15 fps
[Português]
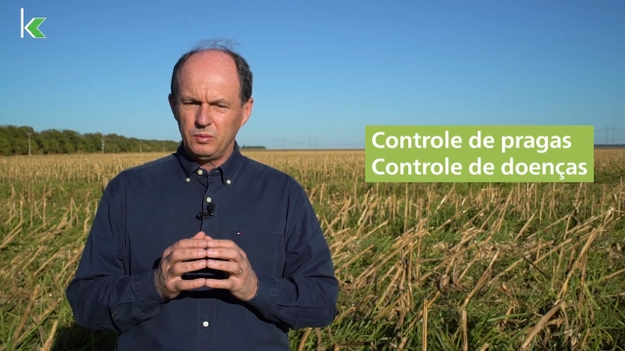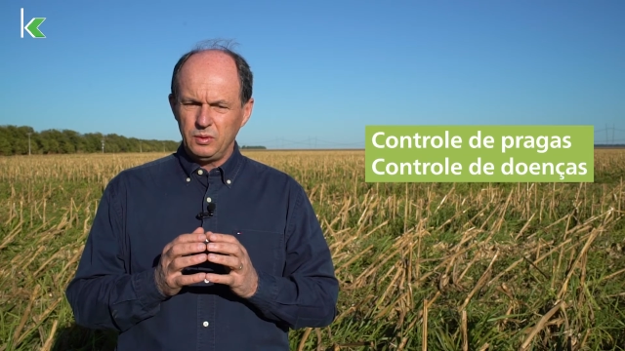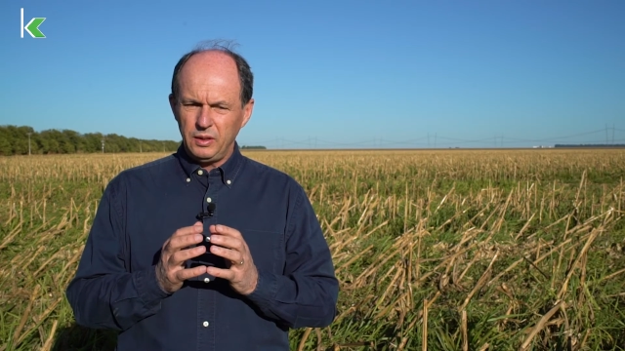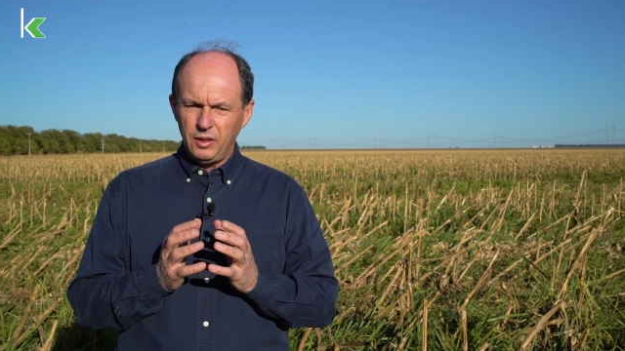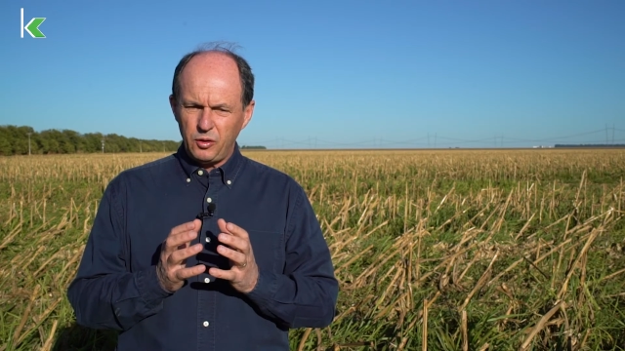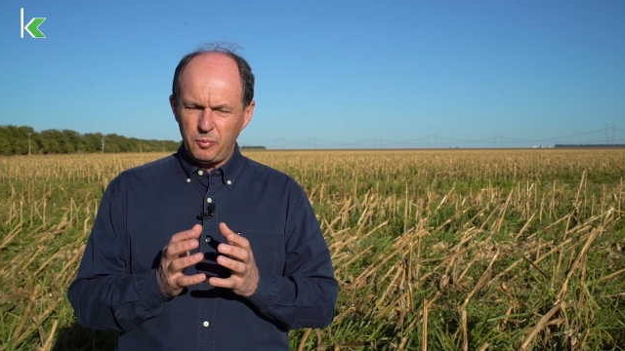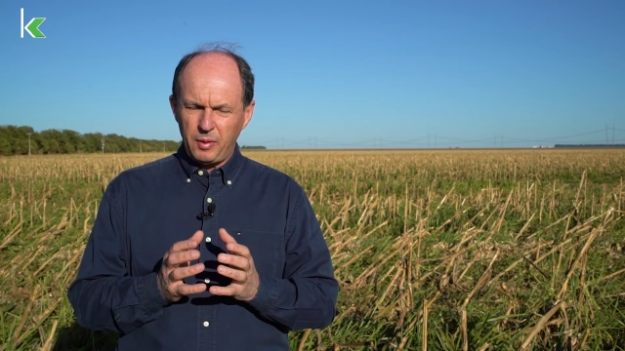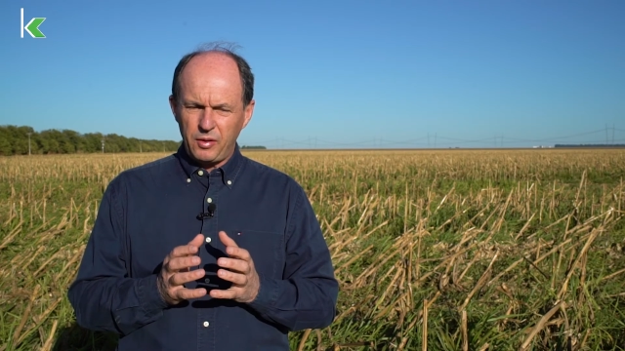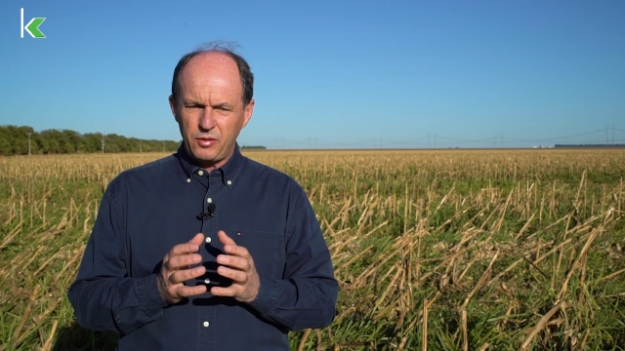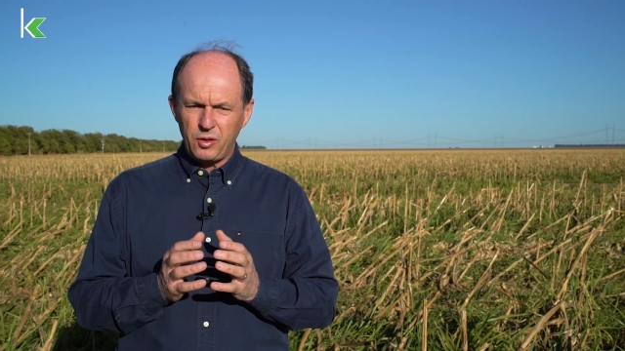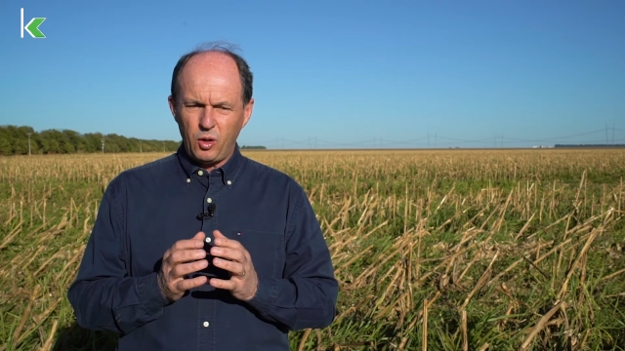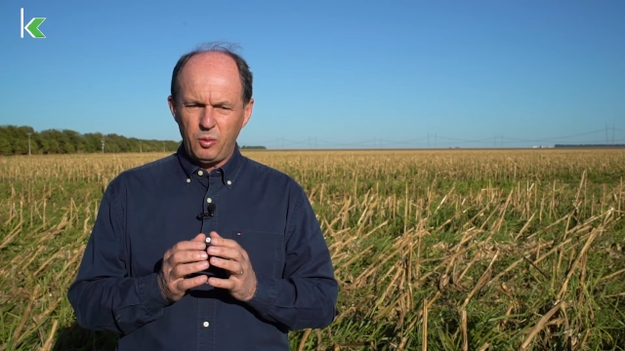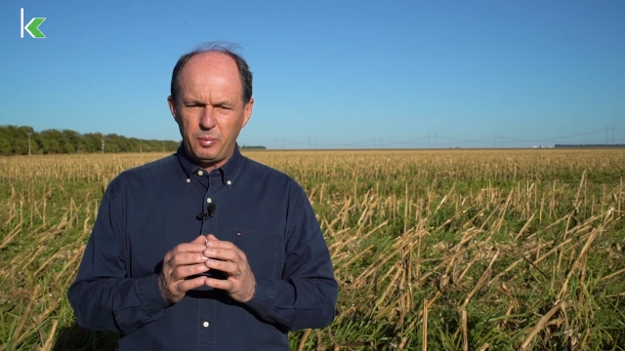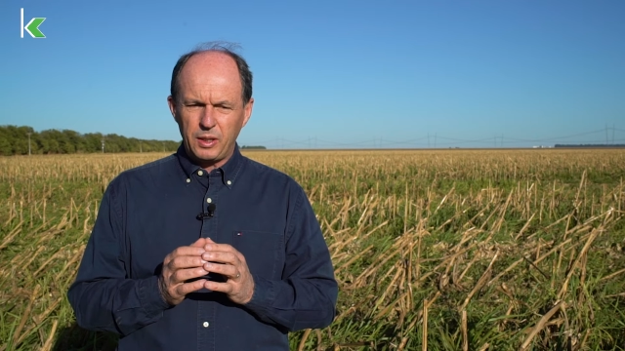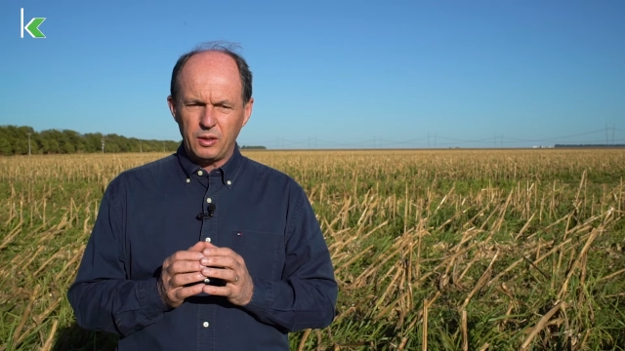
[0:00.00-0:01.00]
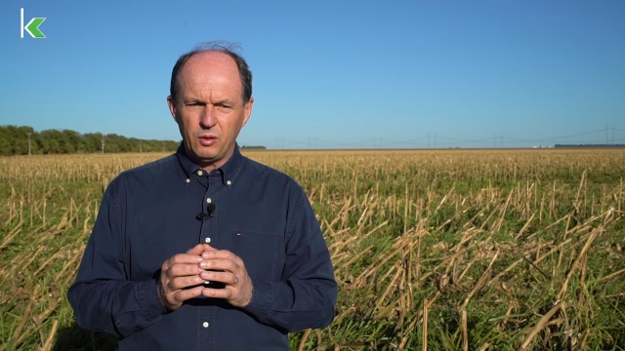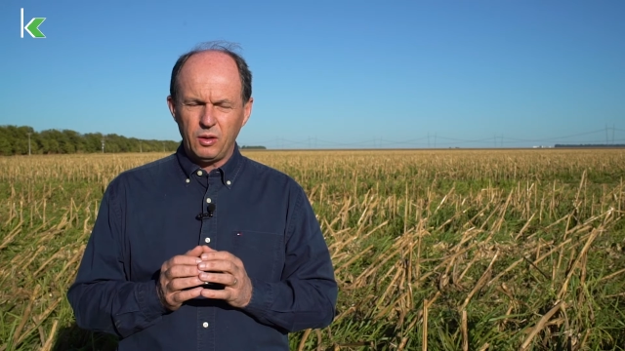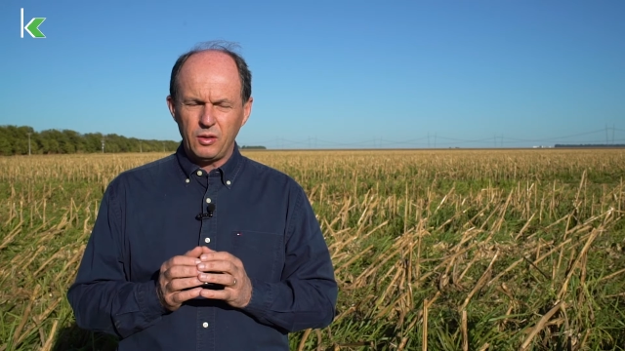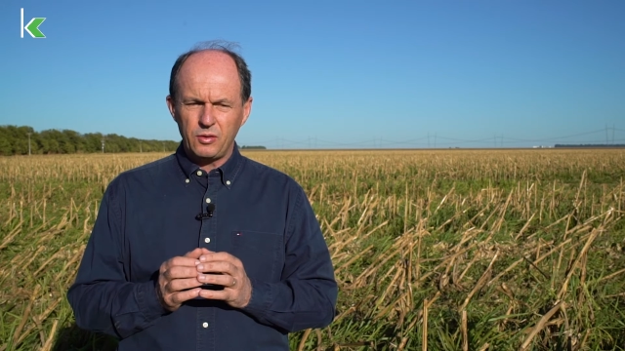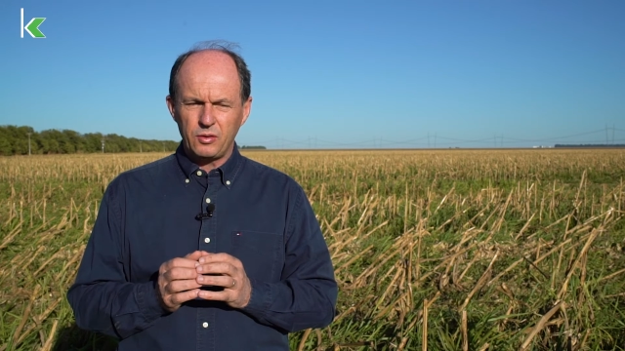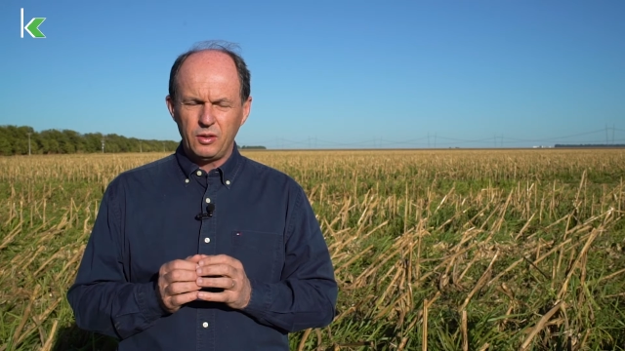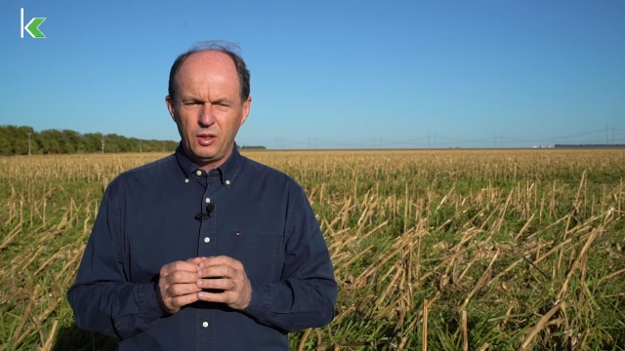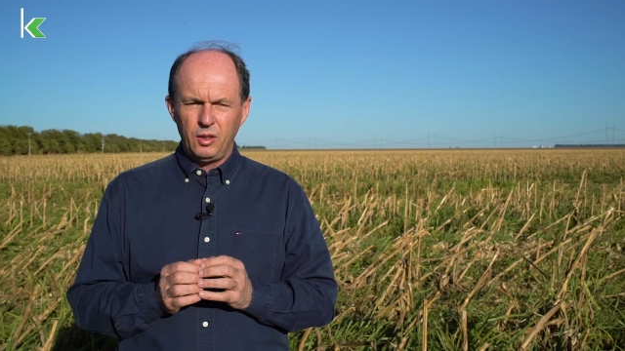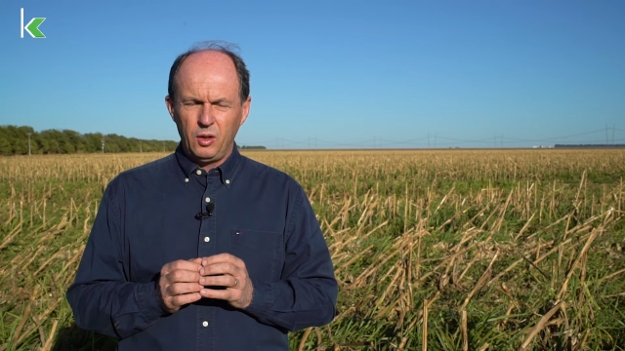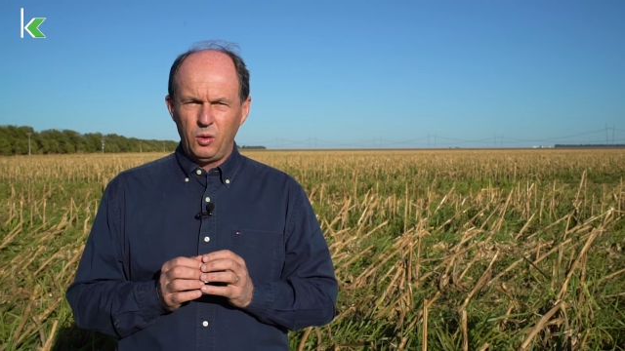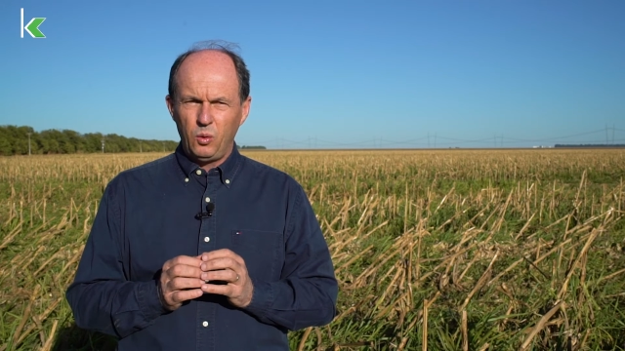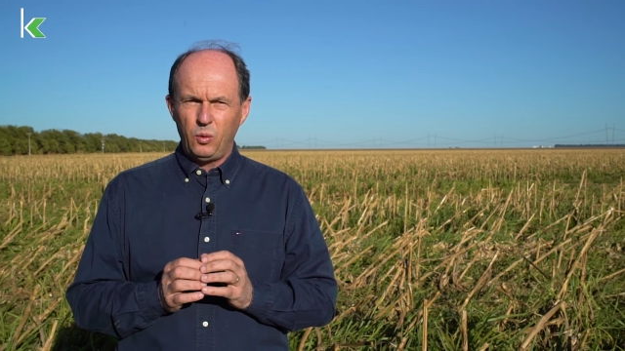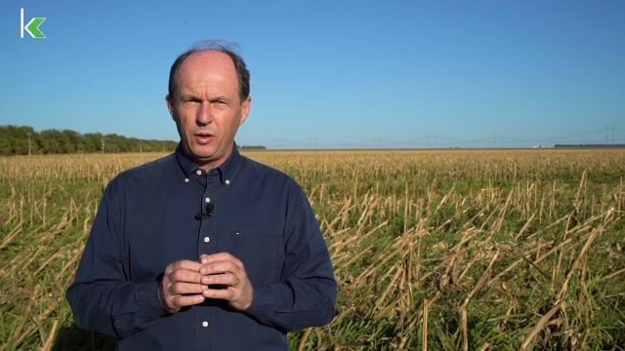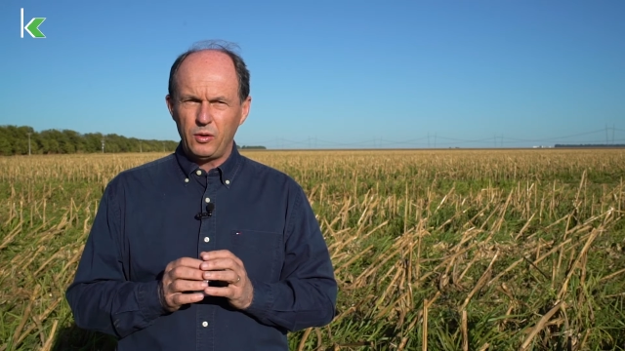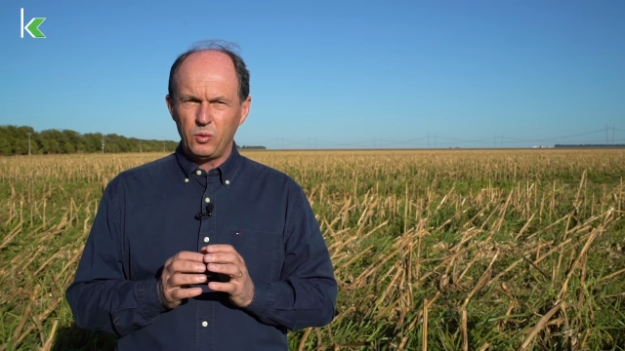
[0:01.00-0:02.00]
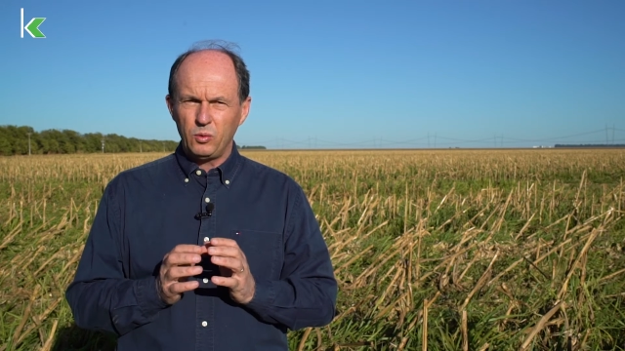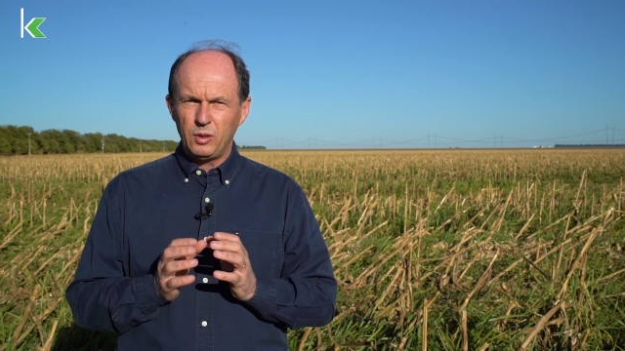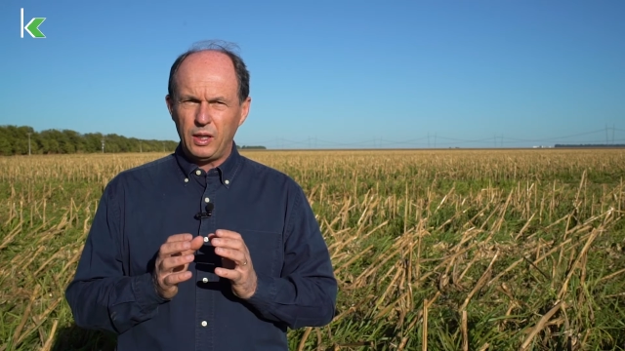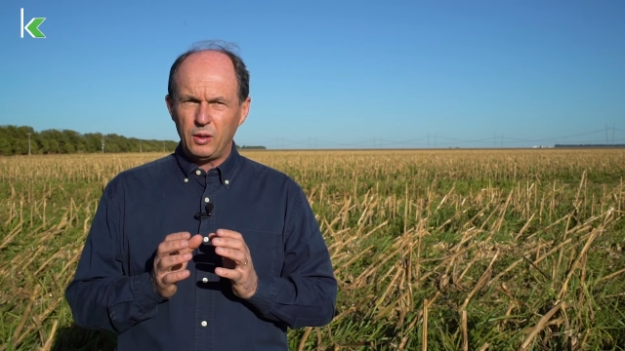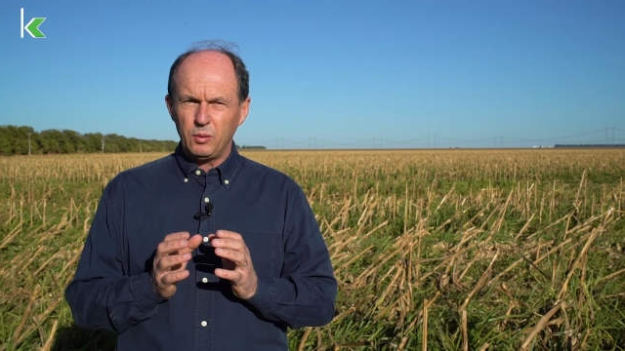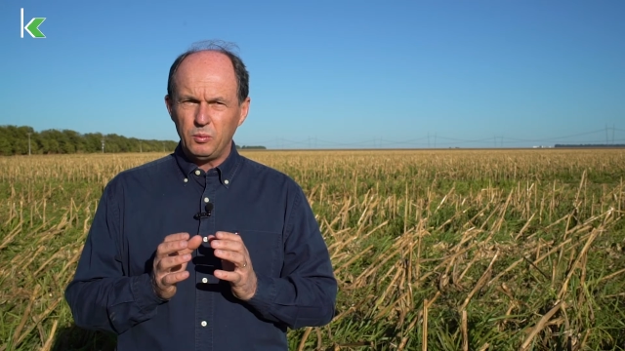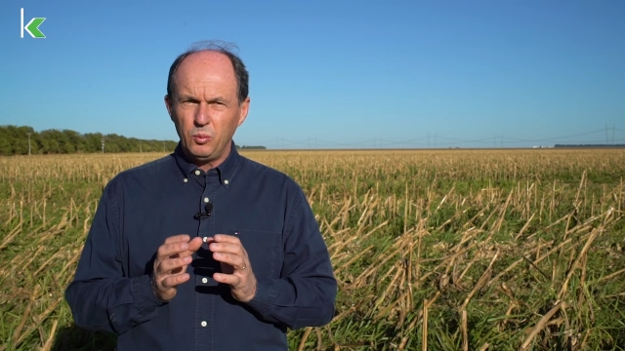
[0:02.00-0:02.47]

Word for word: em especial para nós, um resultado